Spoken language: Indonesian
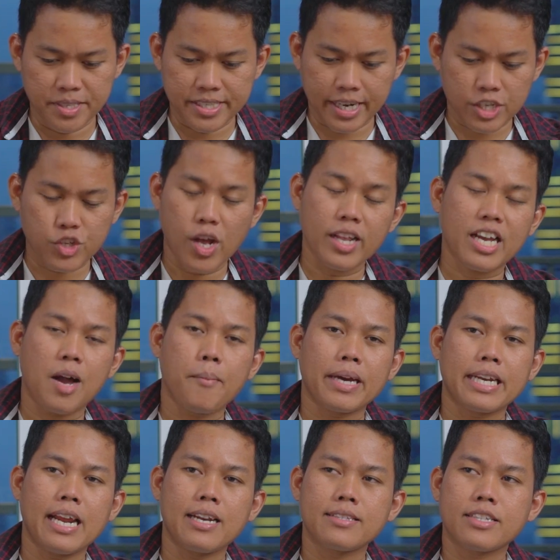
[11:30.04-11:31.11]
Bicara soal
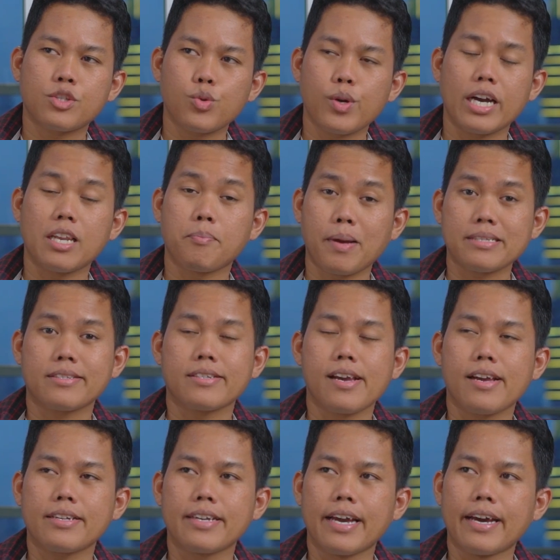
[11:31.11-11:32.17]
keamanan tentu nggak lepas
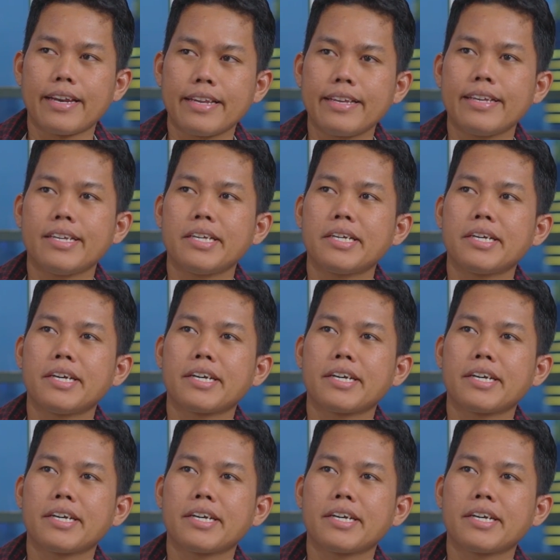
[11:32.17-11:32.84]
ya dari